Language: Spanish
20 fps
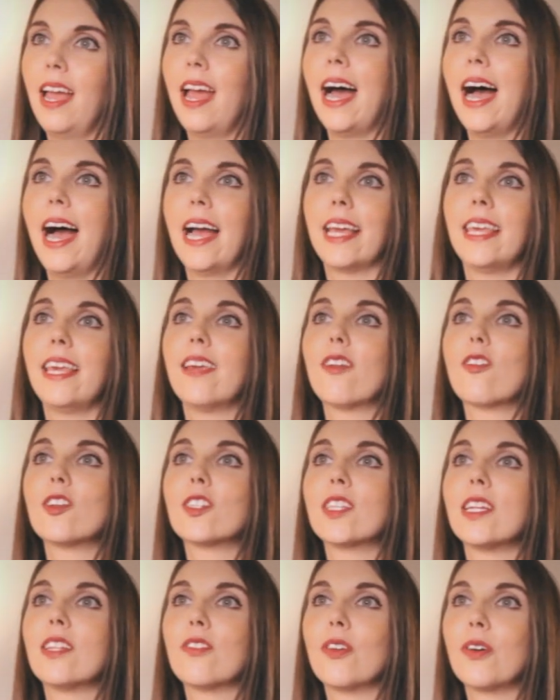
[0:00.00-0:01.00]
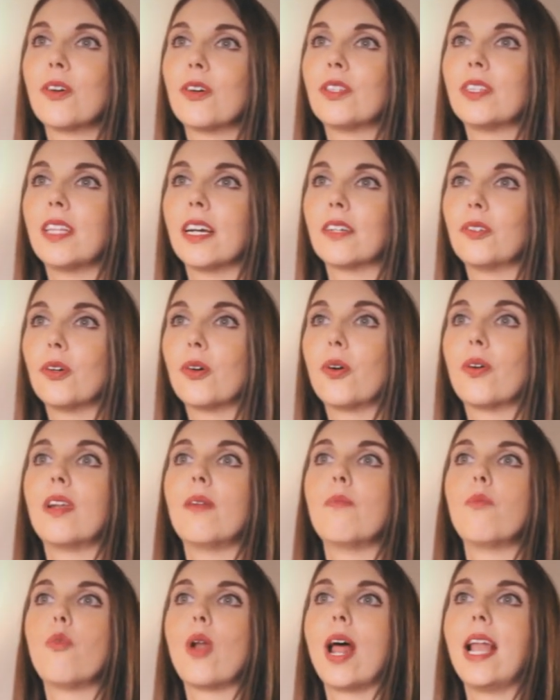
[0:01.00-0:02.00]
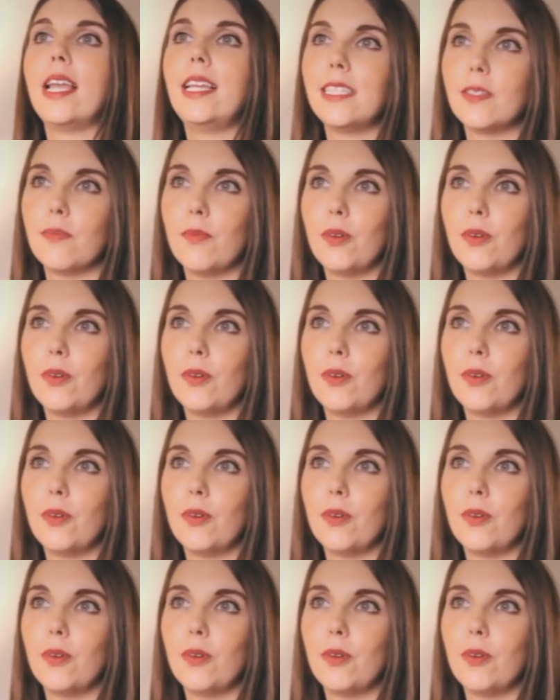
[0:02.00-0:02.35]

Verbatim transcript: Aquí Rosa entró en contacto con el muralismo,